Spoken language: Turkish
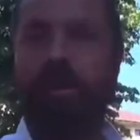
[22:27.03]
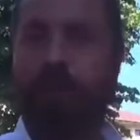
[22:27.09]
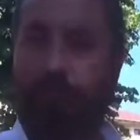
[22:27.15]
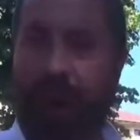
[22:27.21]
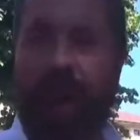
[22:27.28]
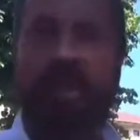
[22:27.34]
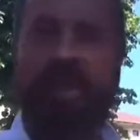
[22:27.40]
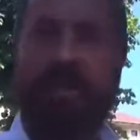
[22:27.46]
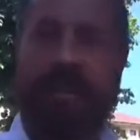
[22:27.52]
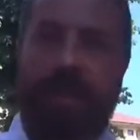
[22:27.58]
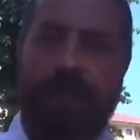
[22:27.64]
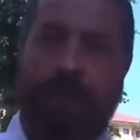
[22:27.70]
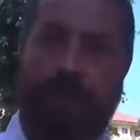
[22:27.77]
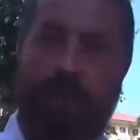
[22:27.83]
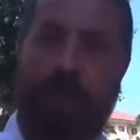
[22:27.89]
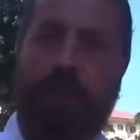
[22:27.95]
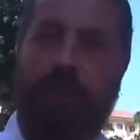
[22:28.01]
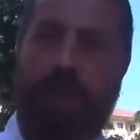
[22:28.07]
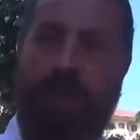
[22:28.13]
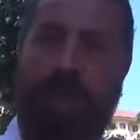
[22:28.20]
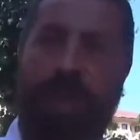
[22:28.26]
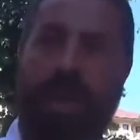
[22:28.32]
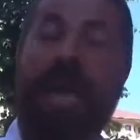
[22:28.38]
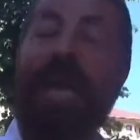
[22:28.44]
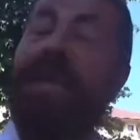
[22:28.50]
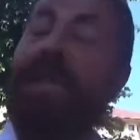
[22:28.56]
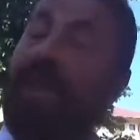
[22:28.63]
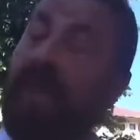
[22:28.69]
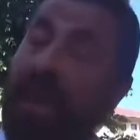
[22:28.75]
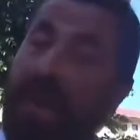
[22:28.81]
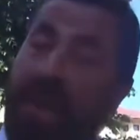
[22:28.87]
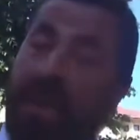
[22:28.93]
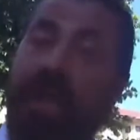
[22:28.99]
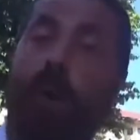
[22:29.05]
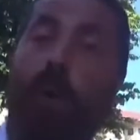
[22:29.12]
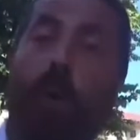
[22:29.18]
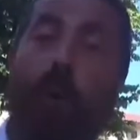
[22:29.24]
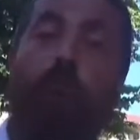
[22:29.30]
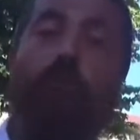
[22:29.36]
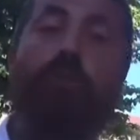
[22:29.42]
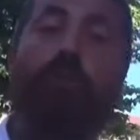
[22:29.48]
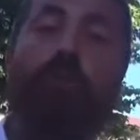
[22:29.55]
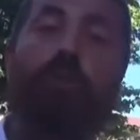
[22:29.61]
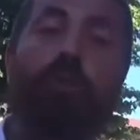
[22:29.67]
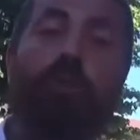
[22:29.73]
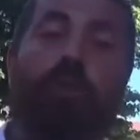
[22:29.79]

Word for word: maalesef türbesi nerede olduğu